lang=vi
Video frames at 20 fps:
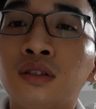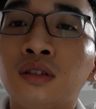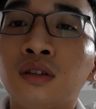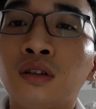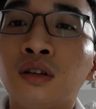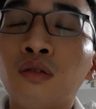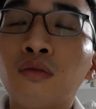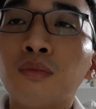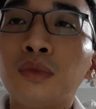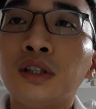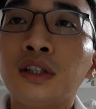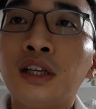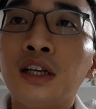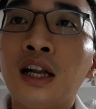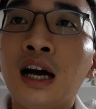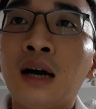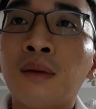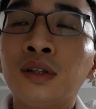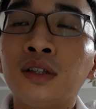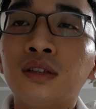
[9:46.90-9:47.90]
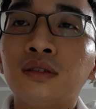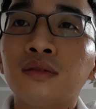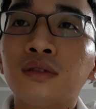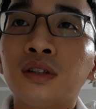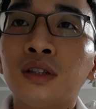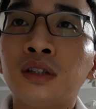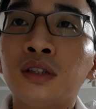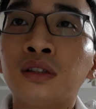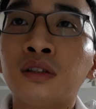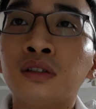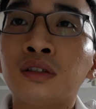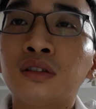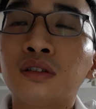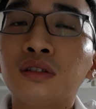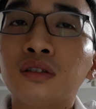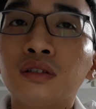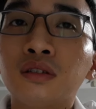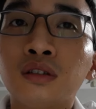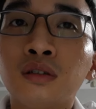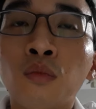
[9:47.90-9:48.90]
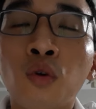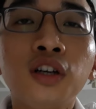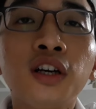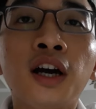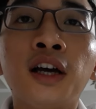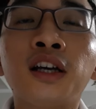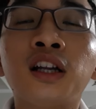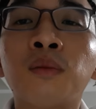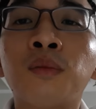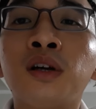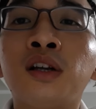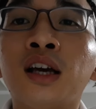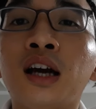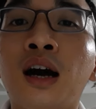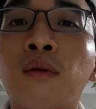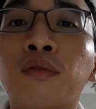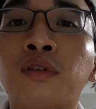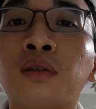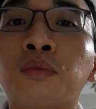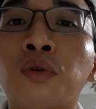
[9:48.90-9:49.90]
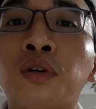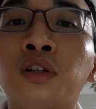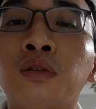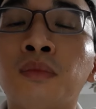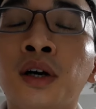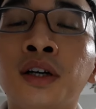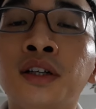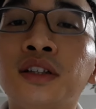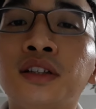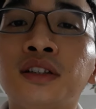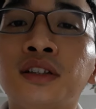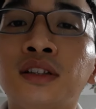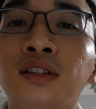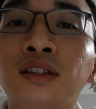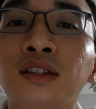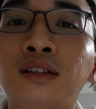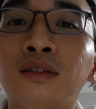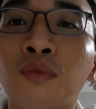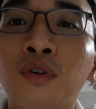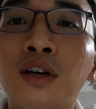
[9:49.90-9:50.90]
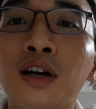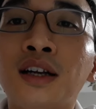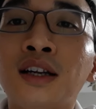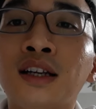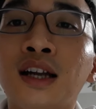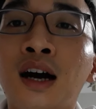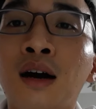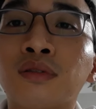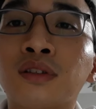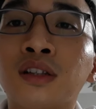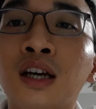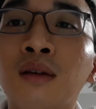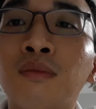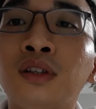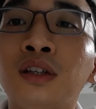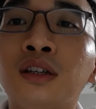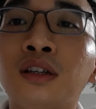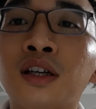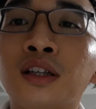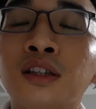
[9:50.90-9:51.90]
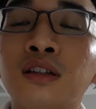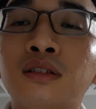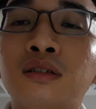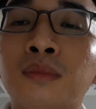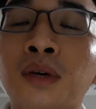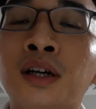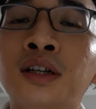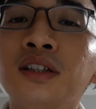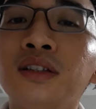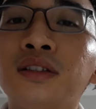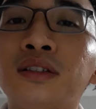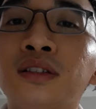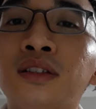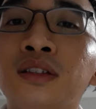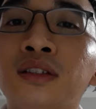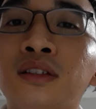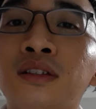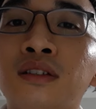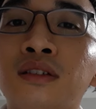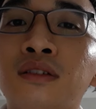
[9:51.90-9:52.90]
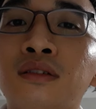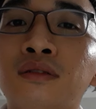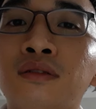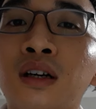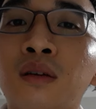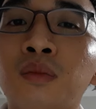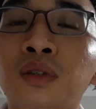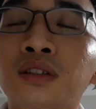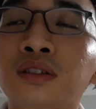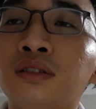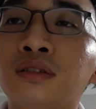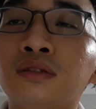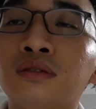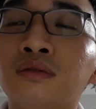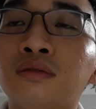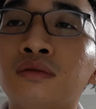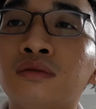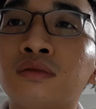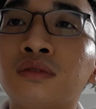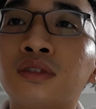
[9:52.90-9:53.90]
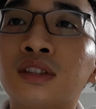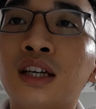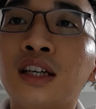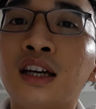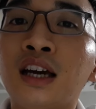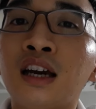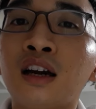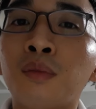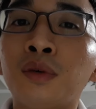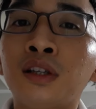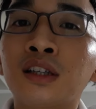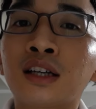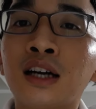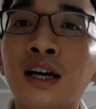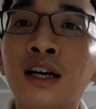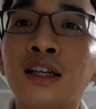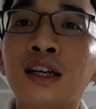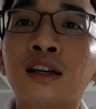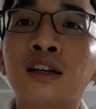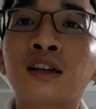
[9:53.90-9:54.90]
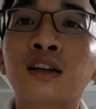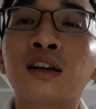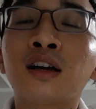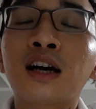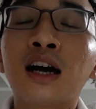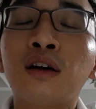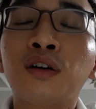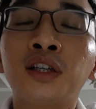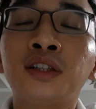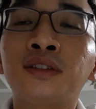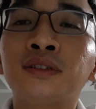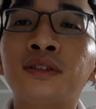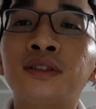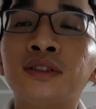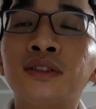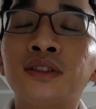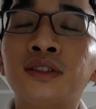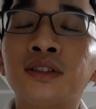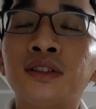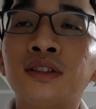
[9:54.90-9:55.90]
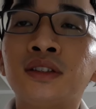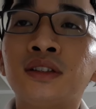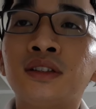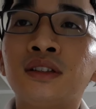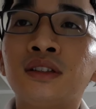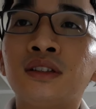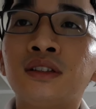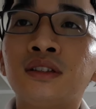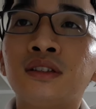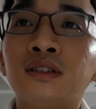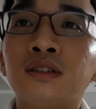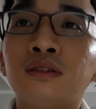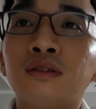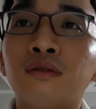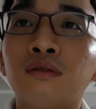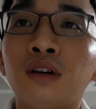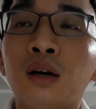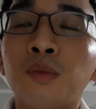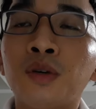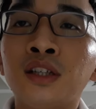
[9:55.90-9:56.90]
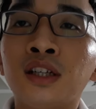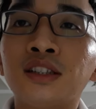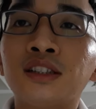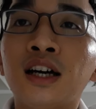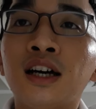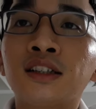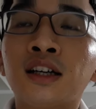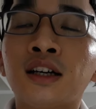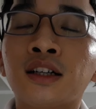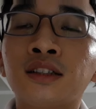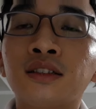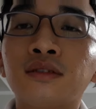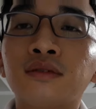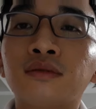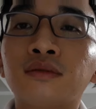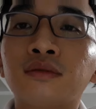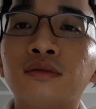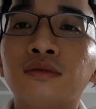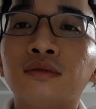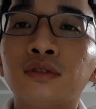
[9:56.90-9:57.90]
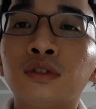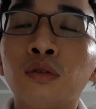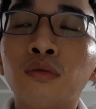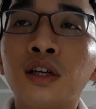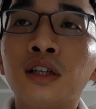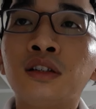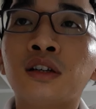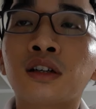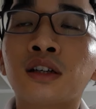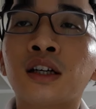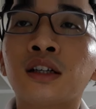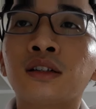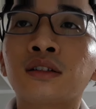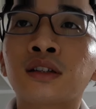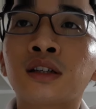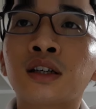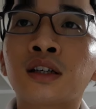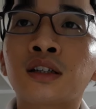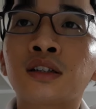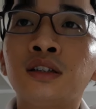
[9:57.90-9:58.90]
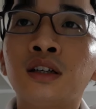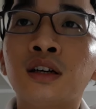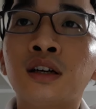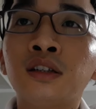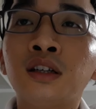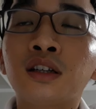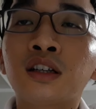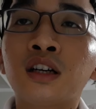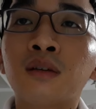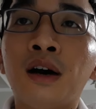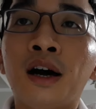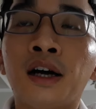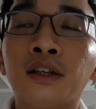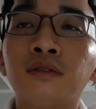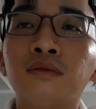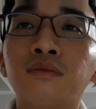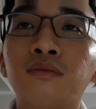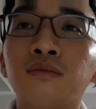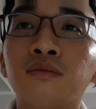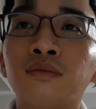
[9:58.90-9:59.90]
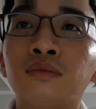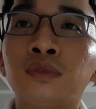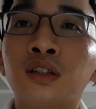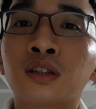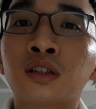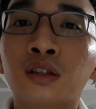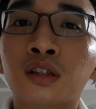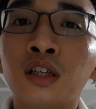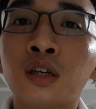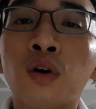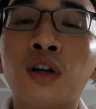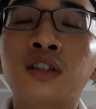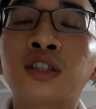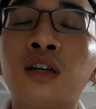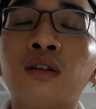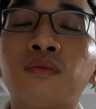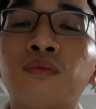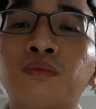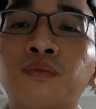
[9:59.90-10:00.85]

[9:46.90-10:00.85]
Lúc mình đi làm ấy thì mỗi ngày là mình lại học được một điều mới, mỗi ngày lại học thêm những kiến thức mới và tay nghề của mình càng ngày càng được nâng cao lên. Và mình nhận ra rằng đúc kết được rằng cái kiến thức cơ bản nó cực kỳ quan trọng.